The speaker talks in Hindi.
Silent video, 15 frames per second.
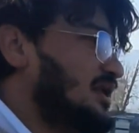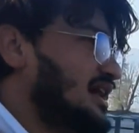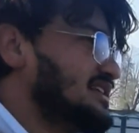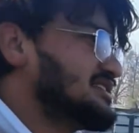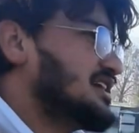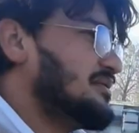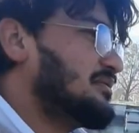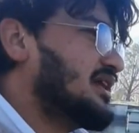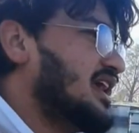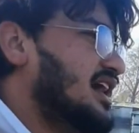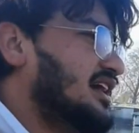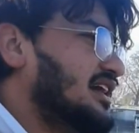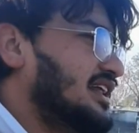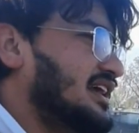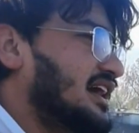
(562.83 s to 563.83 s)
ए भाई साहब
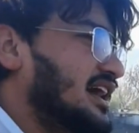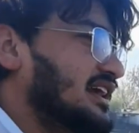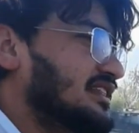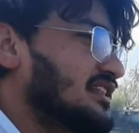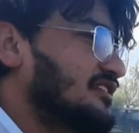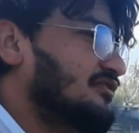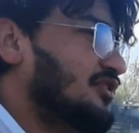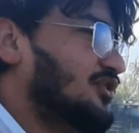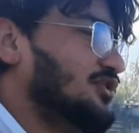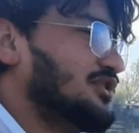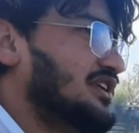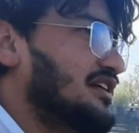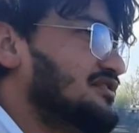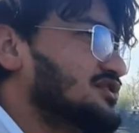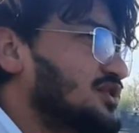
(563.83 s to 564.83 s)
क्या करेगा इतने
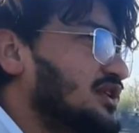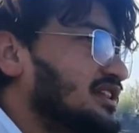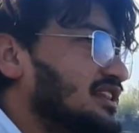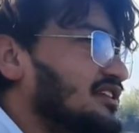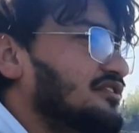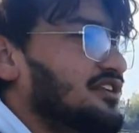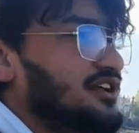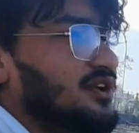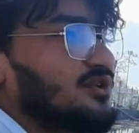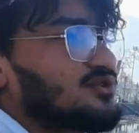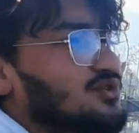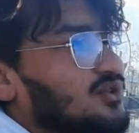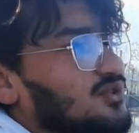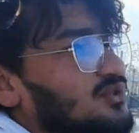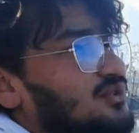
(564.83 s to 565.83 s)
फोटोग्राफ्स को इतने
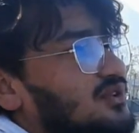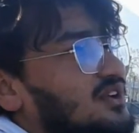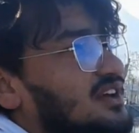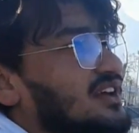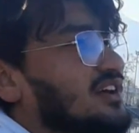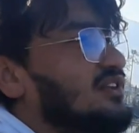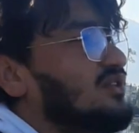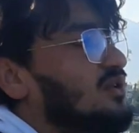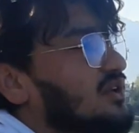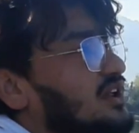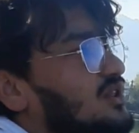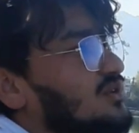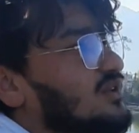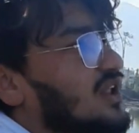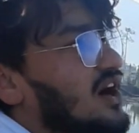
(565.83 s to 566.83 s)
वीडियोस को तू
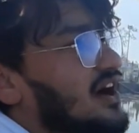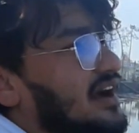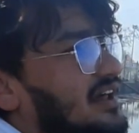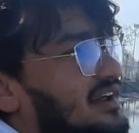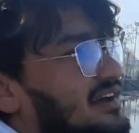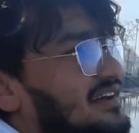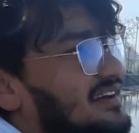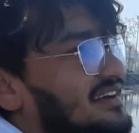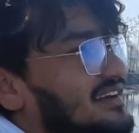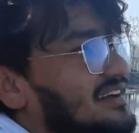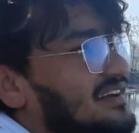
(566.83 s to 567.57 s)
थोड़ी तो व्लॉगर है